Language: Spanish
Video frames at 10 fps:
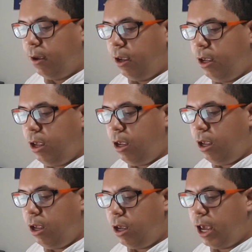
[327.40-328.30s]

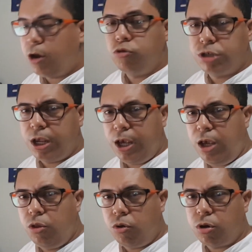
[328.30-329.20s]
Y he
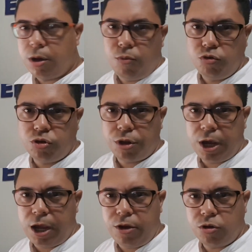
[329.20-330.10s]
conseguido que muchos
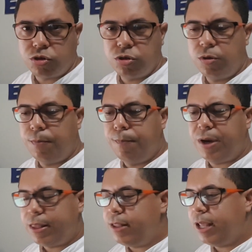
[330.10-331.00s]
de ellos
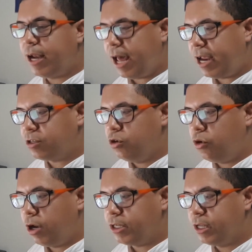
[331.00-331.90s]
me den
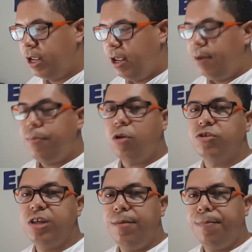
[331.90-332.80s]
declaraciones, pero
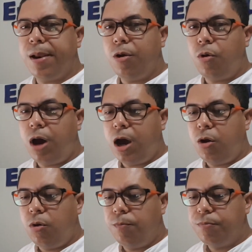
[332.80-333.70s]
siempre lo
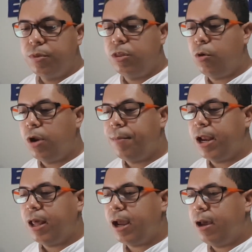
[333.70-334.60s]
hago de una
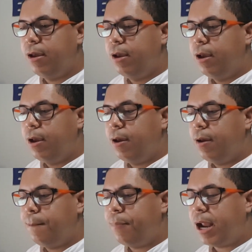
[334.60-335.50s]
manera
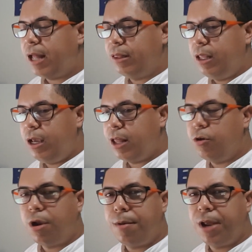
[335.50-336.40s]
práctica,
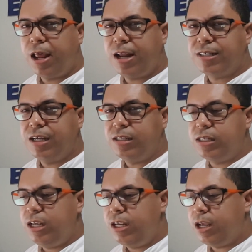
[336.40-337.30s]
de una manera
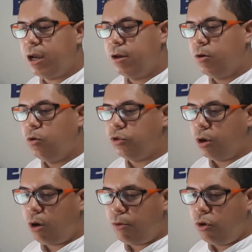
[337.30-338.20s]
sencilla.
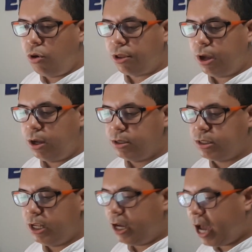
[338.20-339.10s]
Usted lo aborda
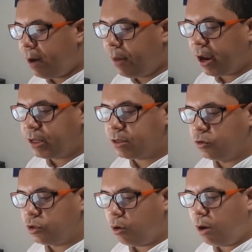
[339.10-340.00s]
sin cámaras,
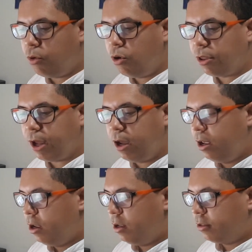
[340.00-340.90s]
usted lo
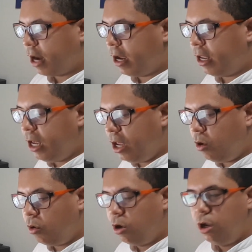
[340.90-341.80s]
aborda
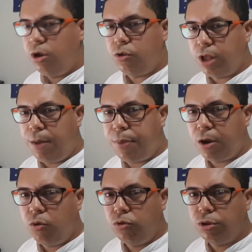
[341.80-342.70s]
tranquilo y usted le
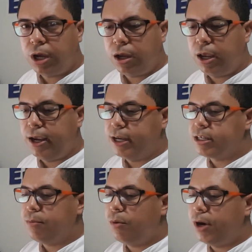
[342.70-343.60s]
pregunta en
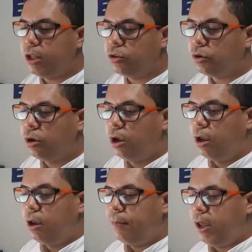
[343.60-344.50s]
ese momento,
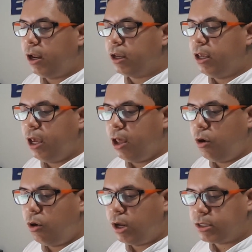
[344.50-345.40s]
mira,
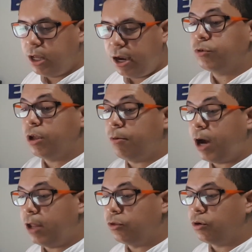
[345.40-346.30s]
quiero hacer
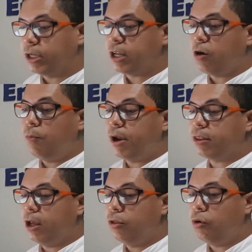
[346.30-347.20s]
observando que está
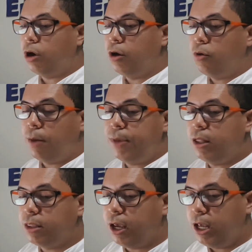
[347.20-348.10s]
compartiendo en un
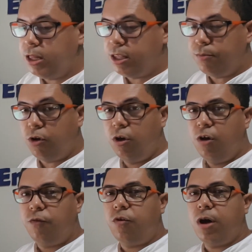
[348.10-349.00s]
ambiente íntimo,
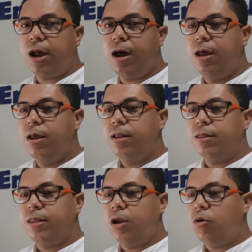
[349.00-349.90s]
fuera
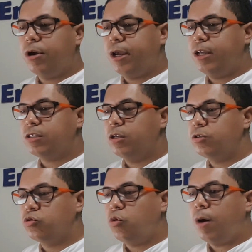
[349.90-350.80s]
de lo que es
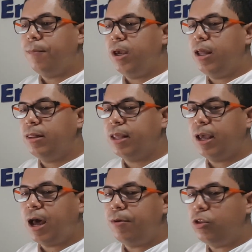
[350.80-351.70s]
su
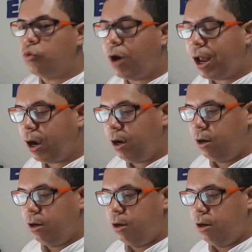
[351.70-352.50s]
ambiente habitual.